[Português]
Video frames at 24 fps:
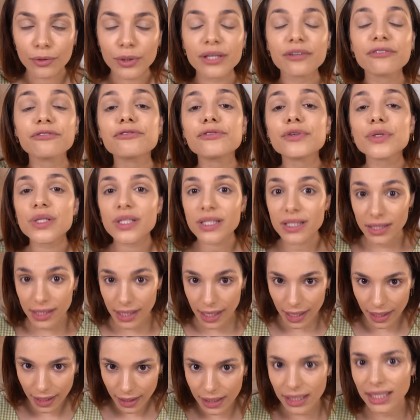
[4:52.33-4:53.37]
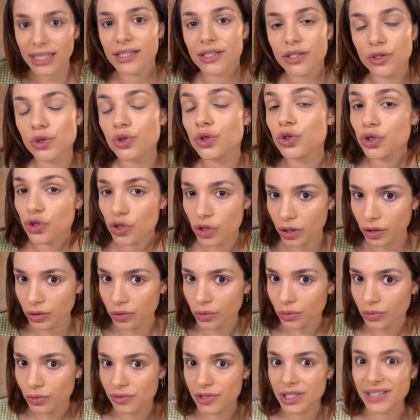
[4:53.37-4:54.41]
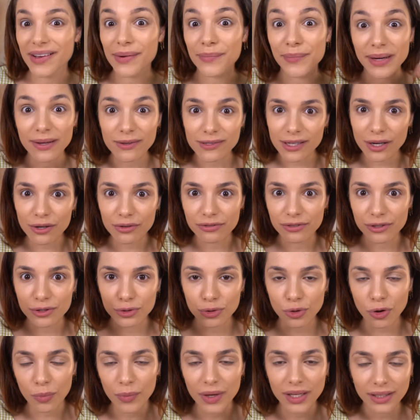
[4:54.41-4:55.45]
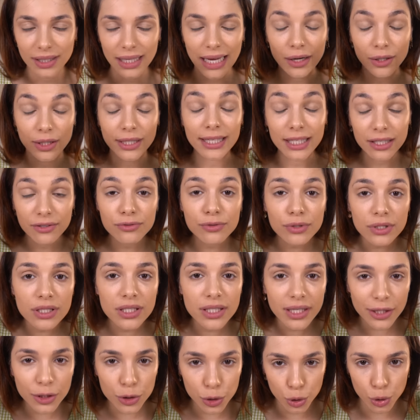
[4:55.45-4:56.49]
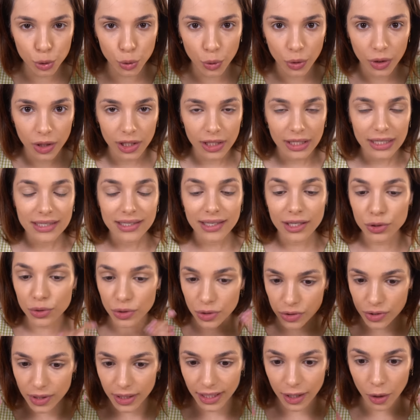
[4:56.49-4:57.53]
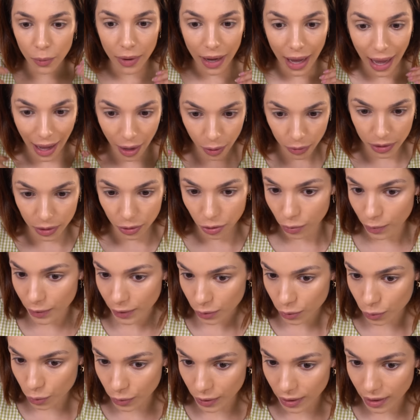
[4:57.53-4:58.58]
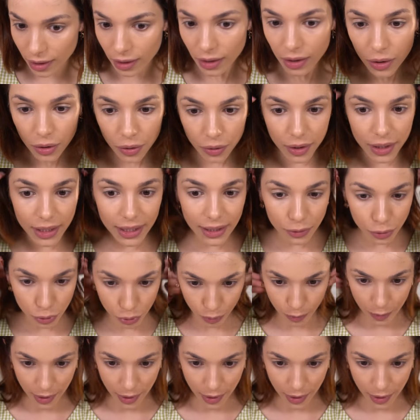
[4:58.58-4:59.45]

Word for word: que, que você que está assistindo, você vai pausar o vídeo, comentar, o que, que você achou? Você achou que isso aqui é uma alta cobertura? Olhando